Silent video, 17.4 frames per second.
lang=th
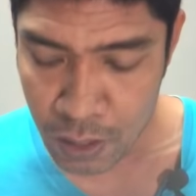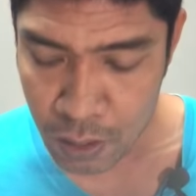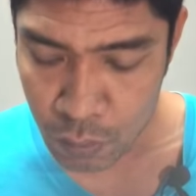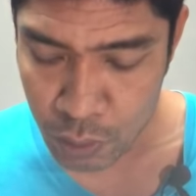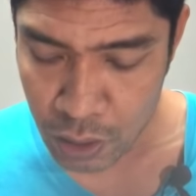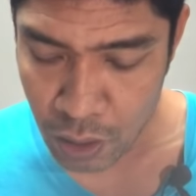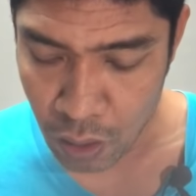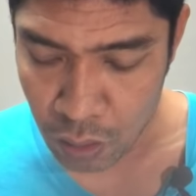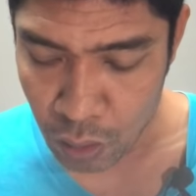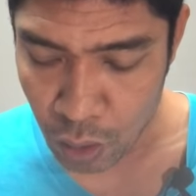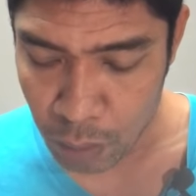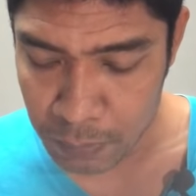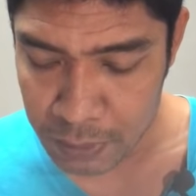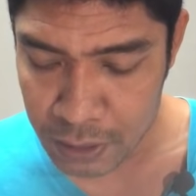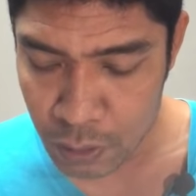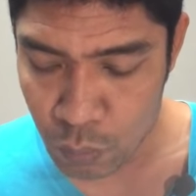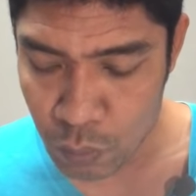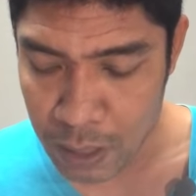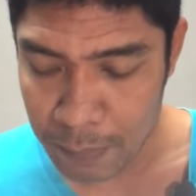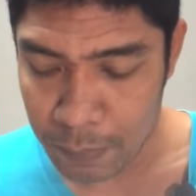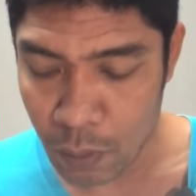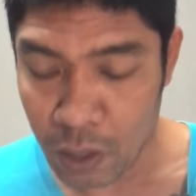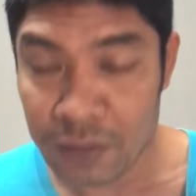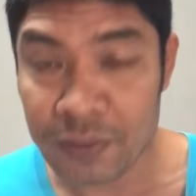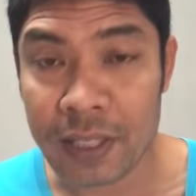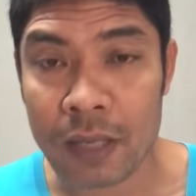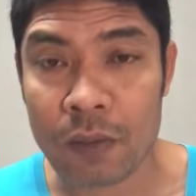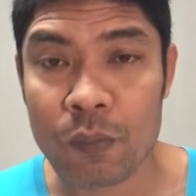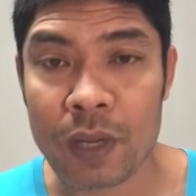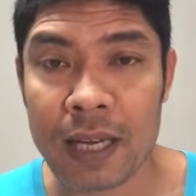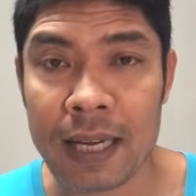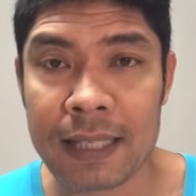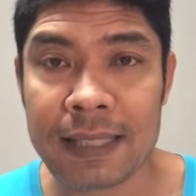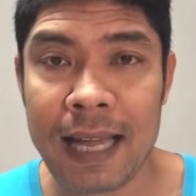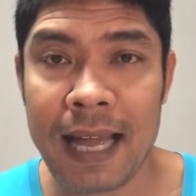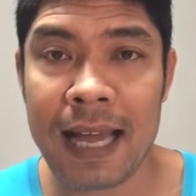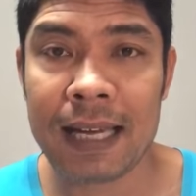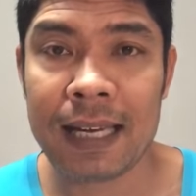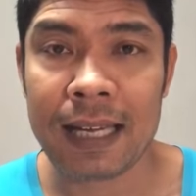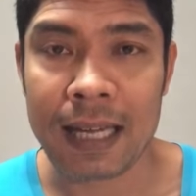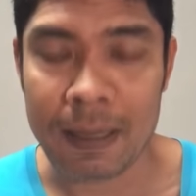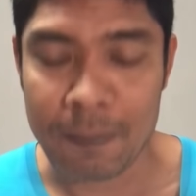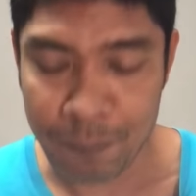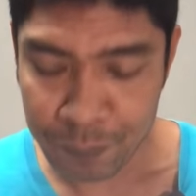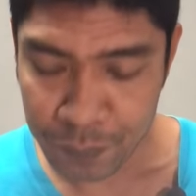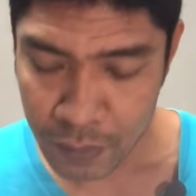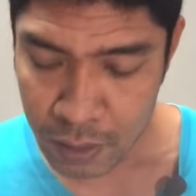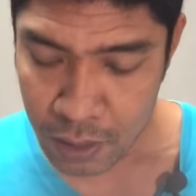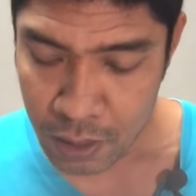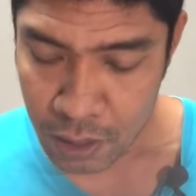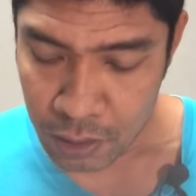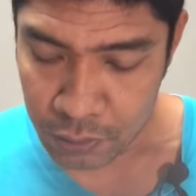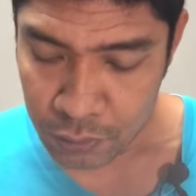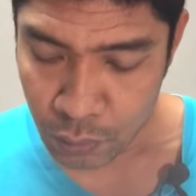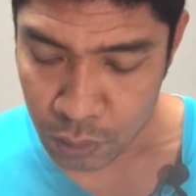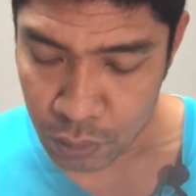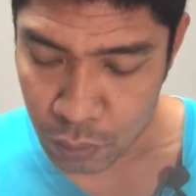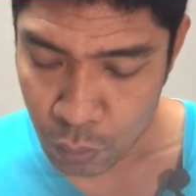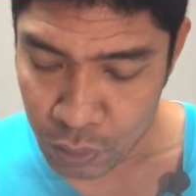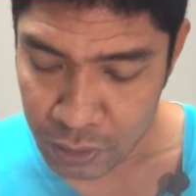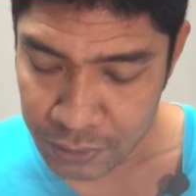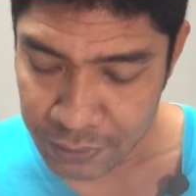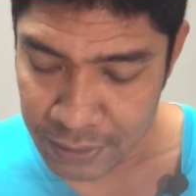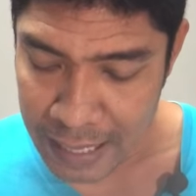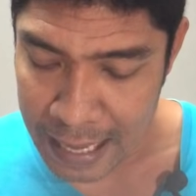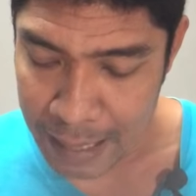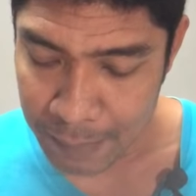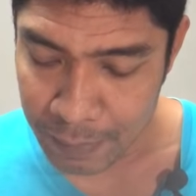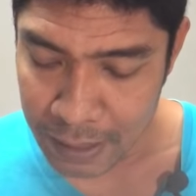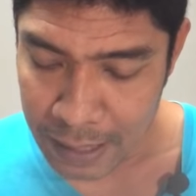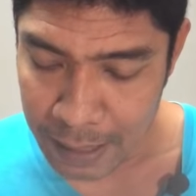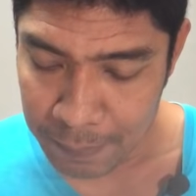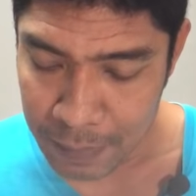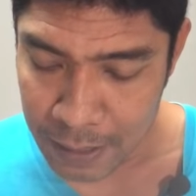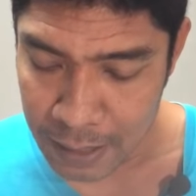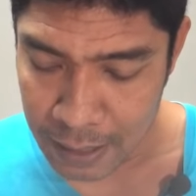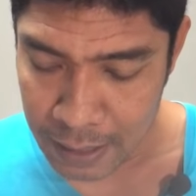คุณนี้ออกลองไปที่กุหลาบดอยสิทธิ์วีรชาตินะครับส่วนคู่ที่3นะครับ